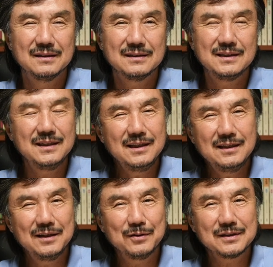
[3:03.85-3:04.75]

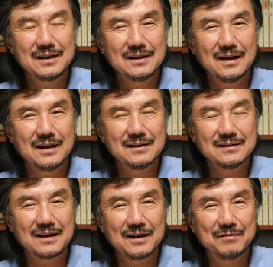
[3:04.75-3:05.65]
시인이라고 생각하는
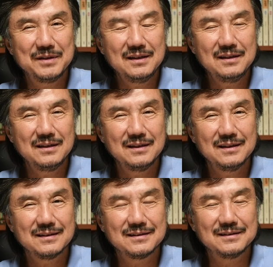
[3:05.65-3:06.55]
사람이
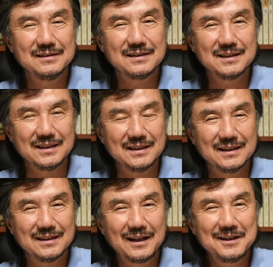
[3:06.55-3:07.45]
쓰는 시,
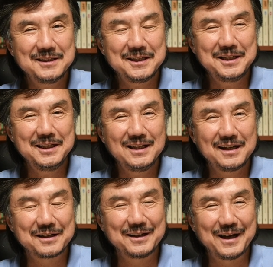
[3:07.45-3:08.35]
나는 시인이
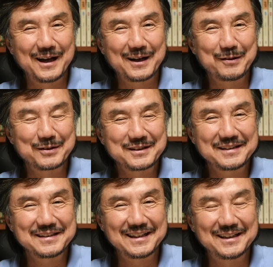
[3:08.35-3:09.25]
될 거야 라고
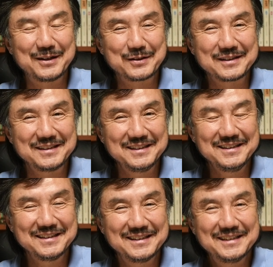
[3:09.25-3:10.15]
생각하고 쓰는
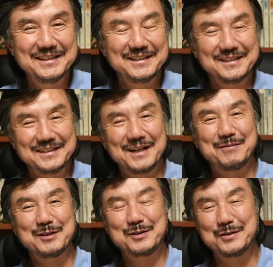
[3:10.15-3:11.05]
어,
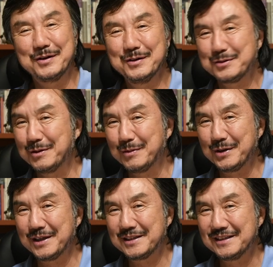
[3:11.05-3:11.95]
아마추어
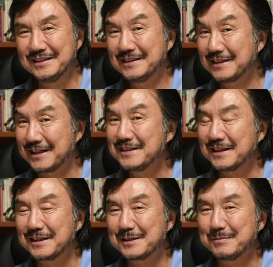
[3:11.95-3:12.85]
초보의 시는 다르지
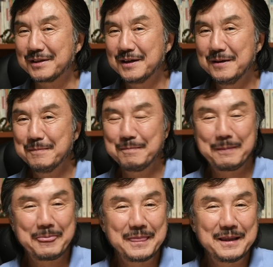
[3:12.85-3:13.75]
않겠습니까?
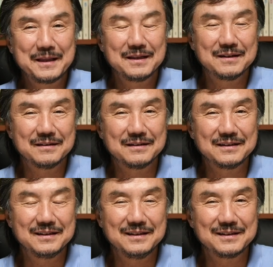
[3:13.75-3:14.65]
어,
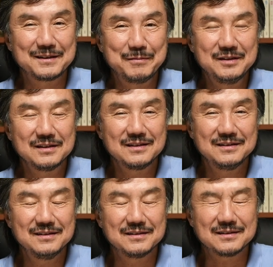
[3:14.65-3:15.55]
이 서민정
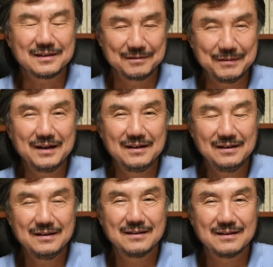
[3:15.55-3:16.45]
씨는
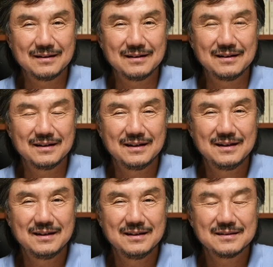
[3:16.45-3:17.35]
정말 어,
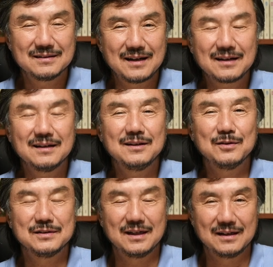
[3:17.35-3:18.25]

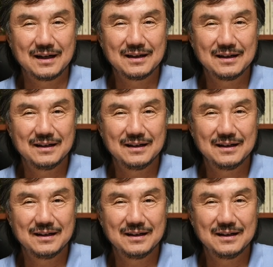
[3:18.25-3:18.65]
작가다운 생각,